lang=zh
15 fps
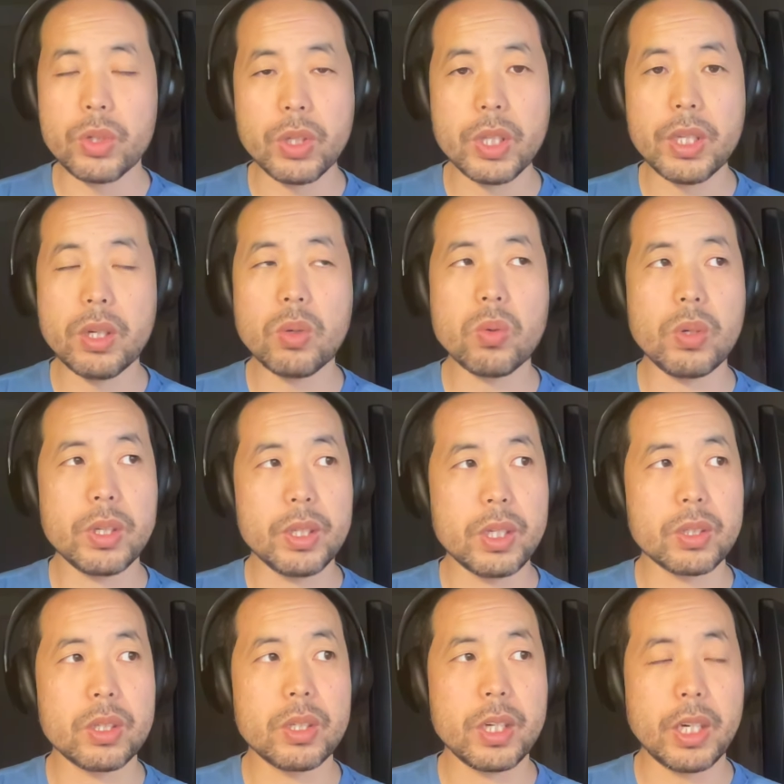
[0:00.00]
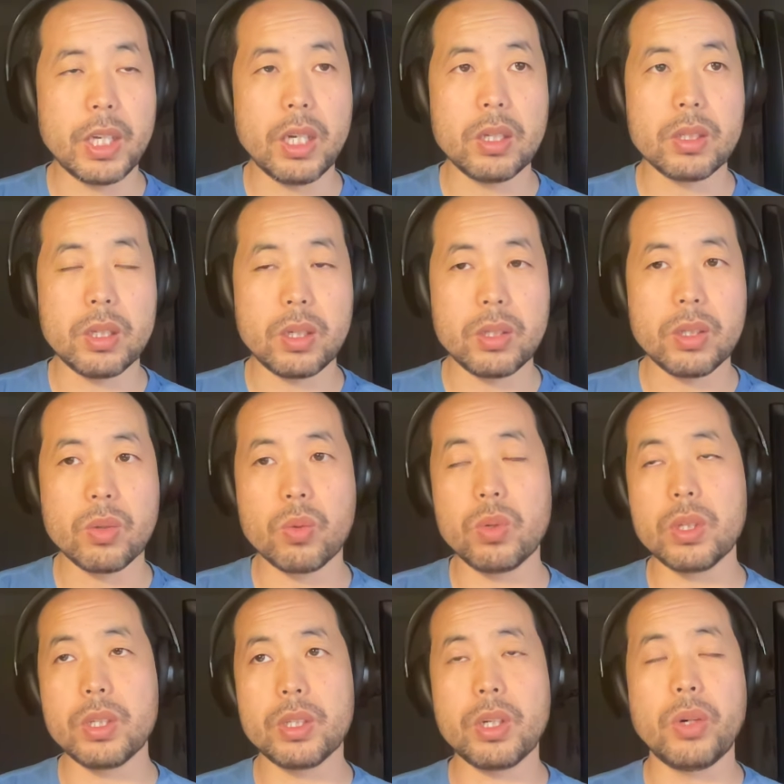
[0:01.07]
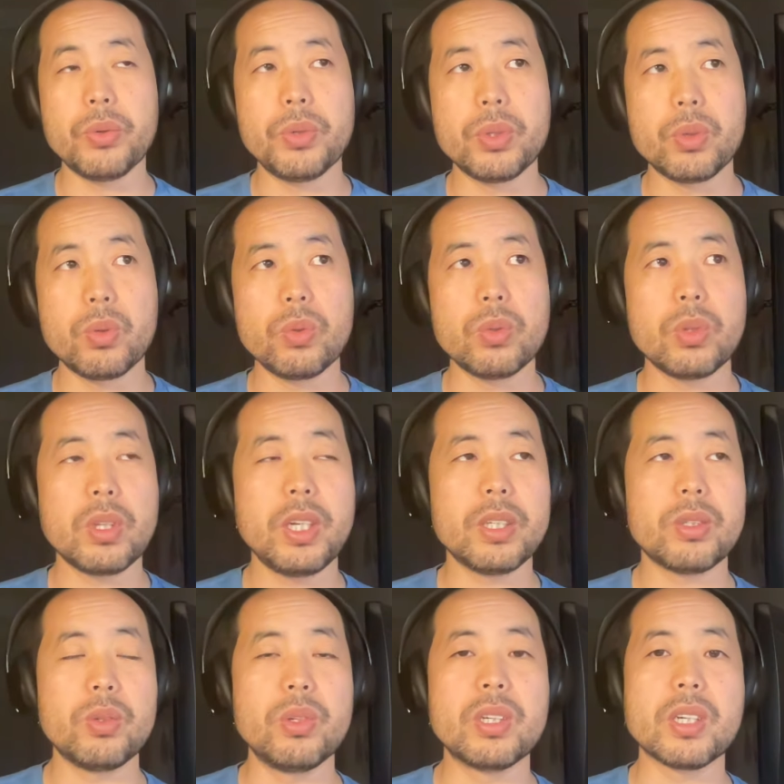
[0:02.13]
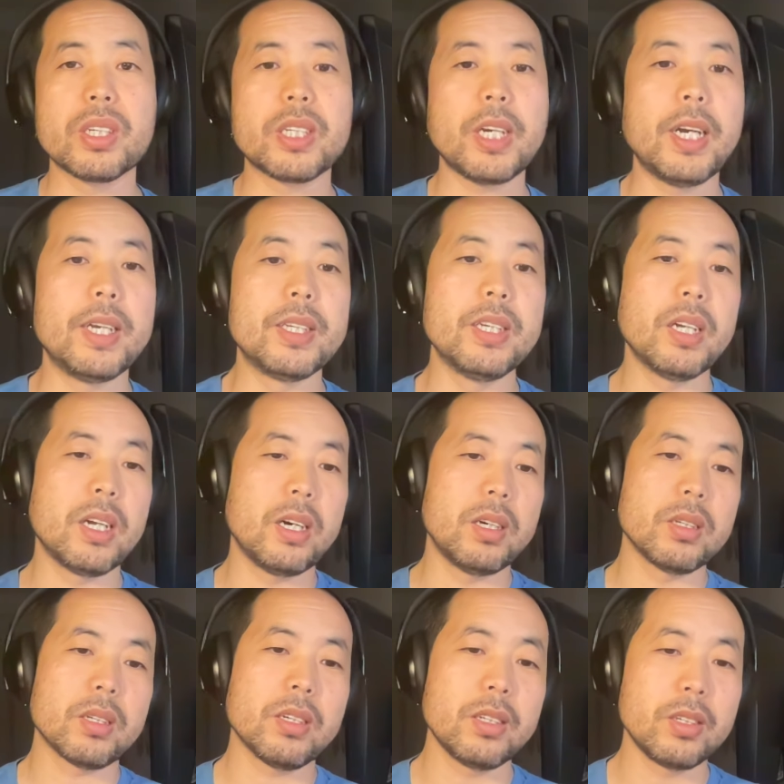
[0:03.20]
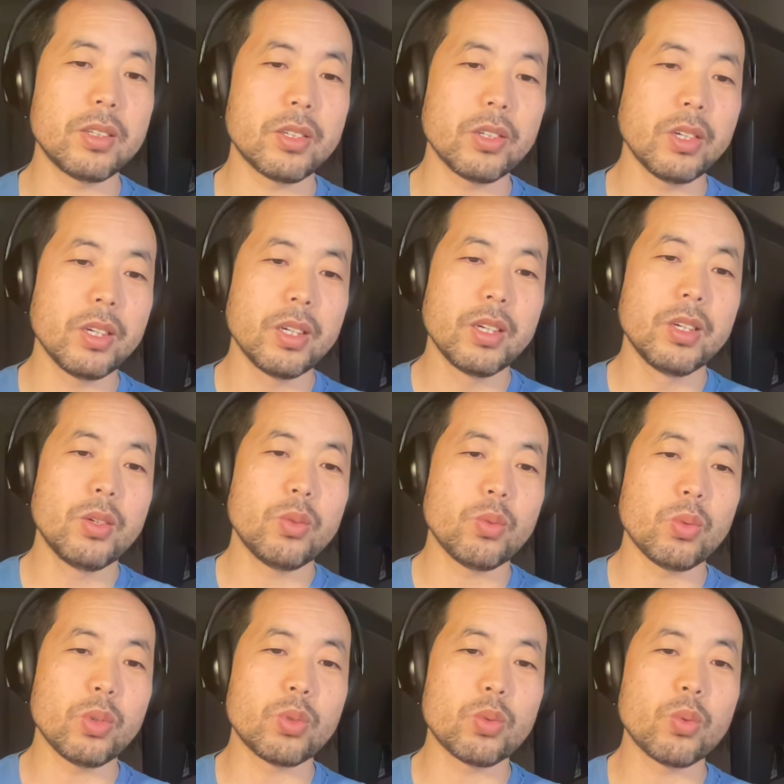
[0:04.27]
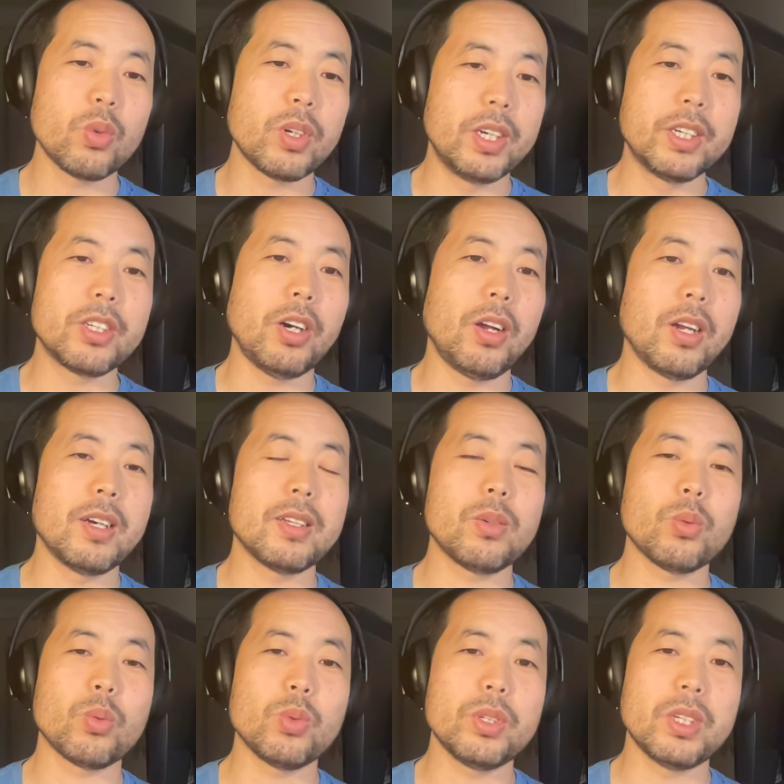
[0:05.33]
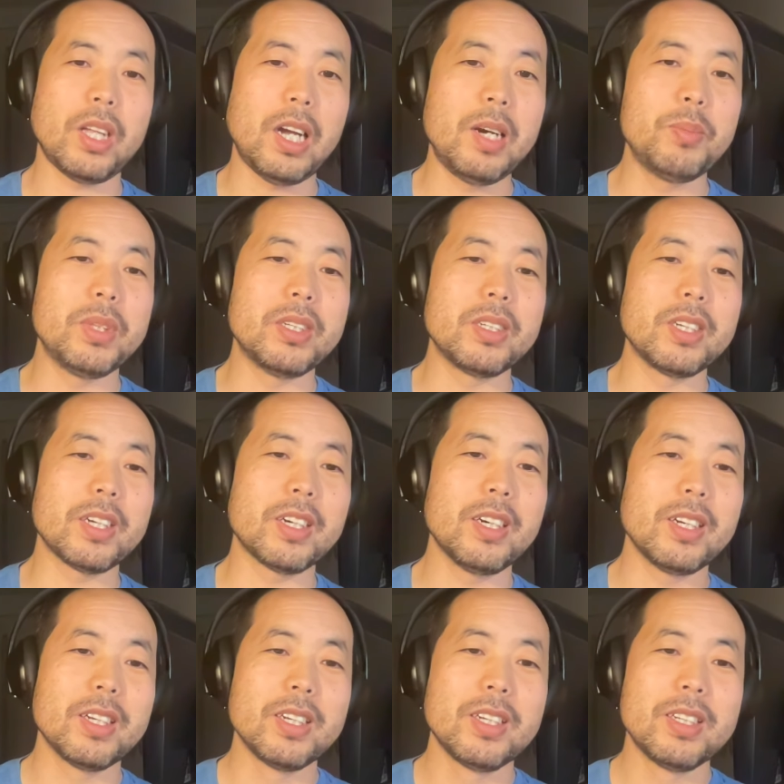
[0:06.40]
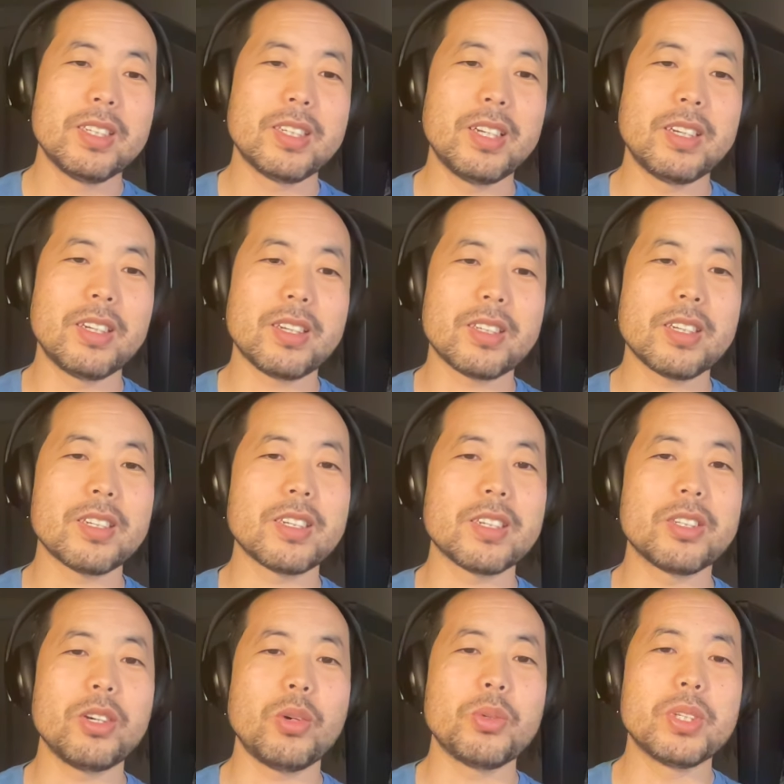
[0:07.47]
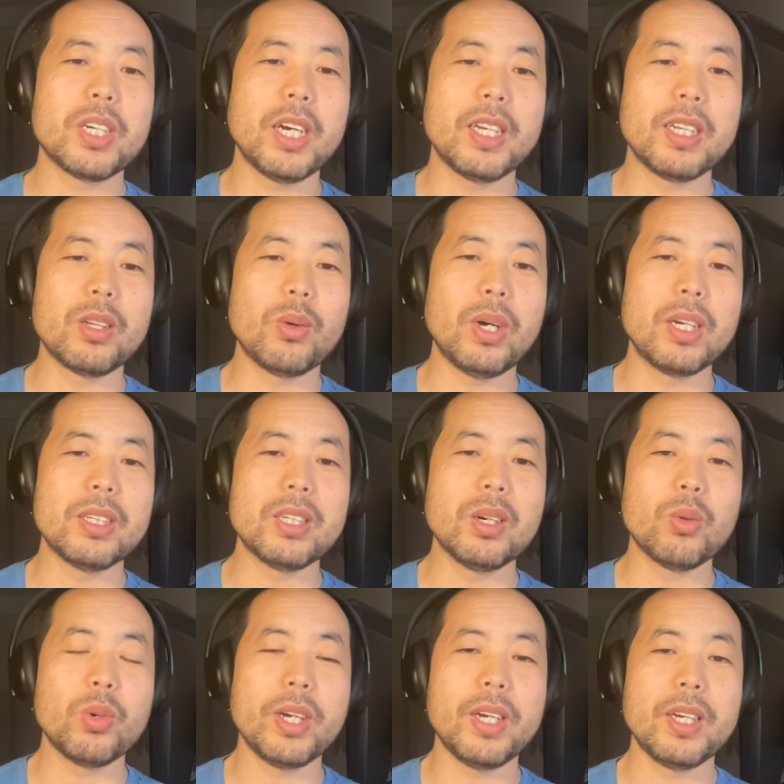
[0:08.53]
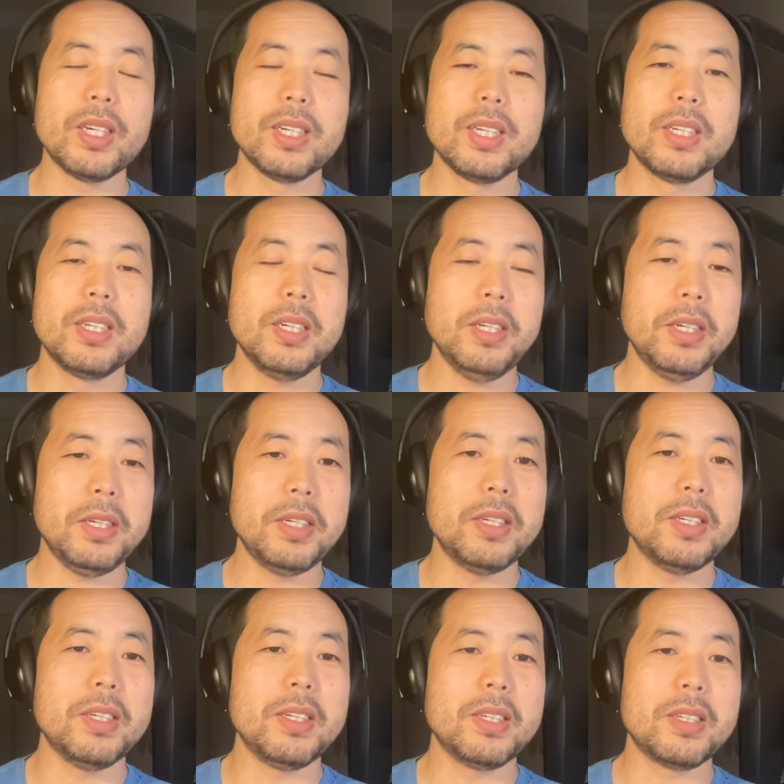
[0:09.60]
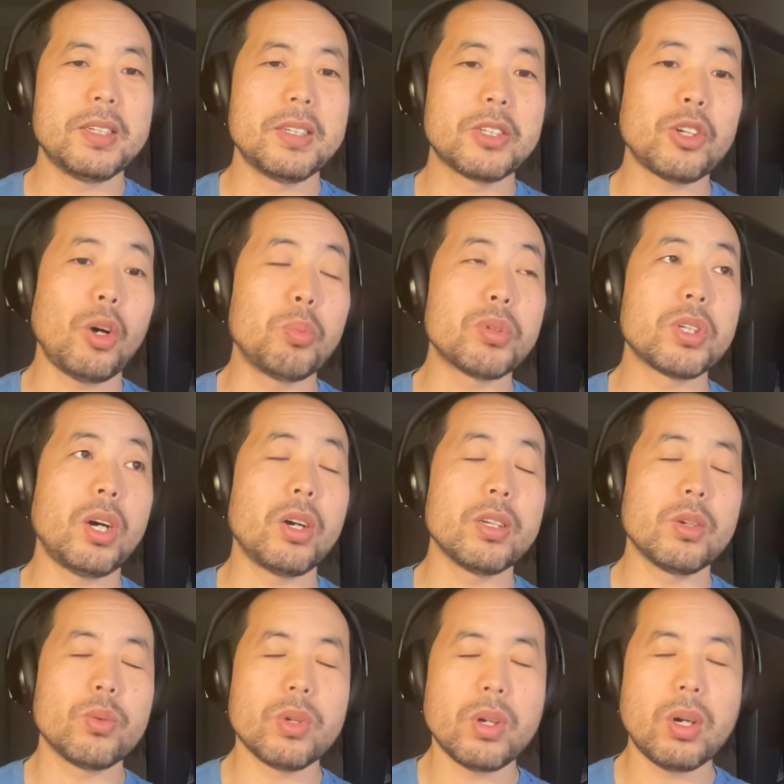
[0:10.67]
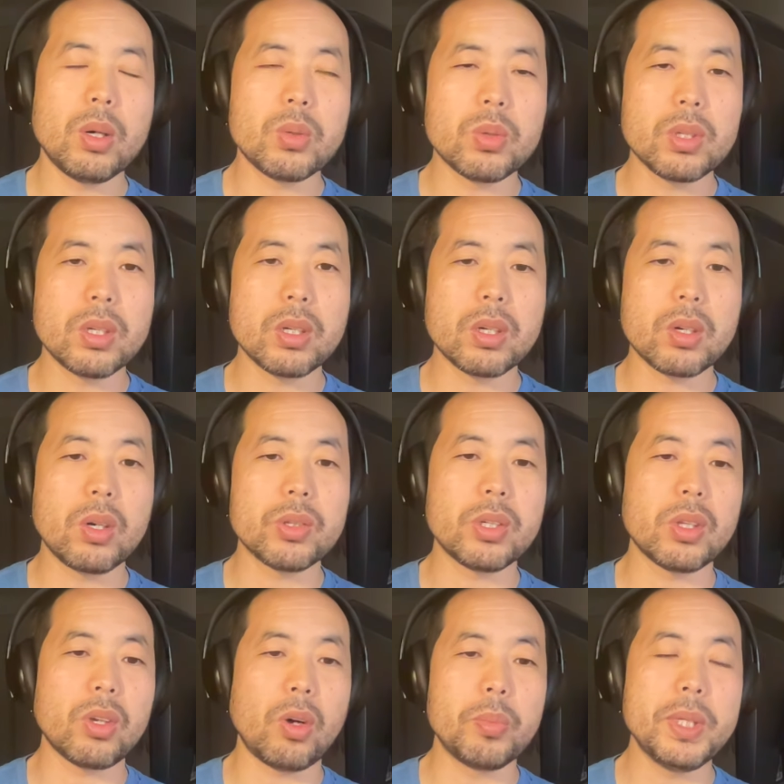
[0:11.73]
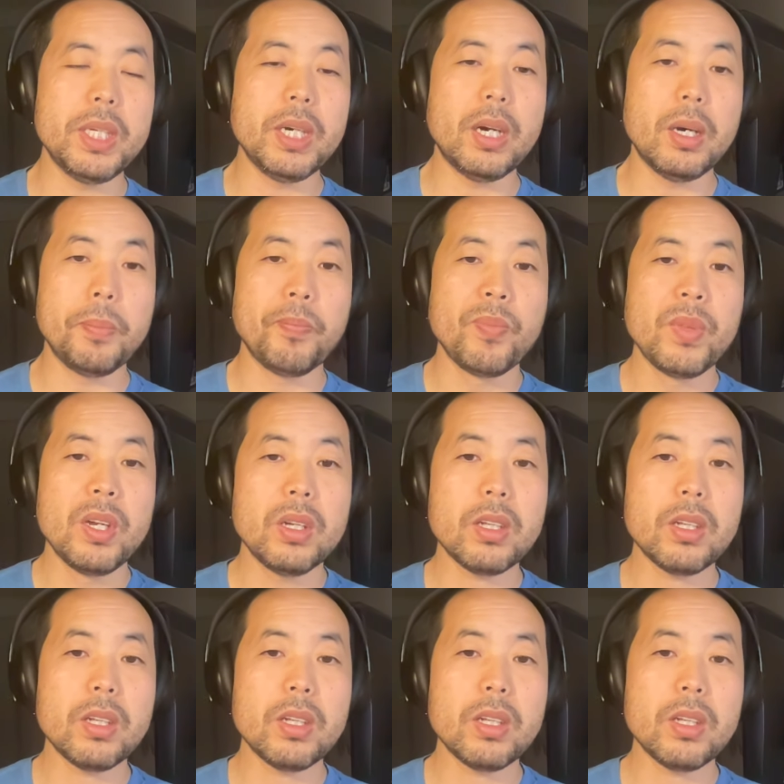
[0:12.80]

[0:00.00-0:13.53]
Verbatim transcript: 我觉得英国也是这个样子啊，英国的教育都类似于一个产业了啊，肯定是如果中国人少了，那我估计他们的这个这这这几个教育产业的话也会呃少不少，也会有好多的高校倒闭啊。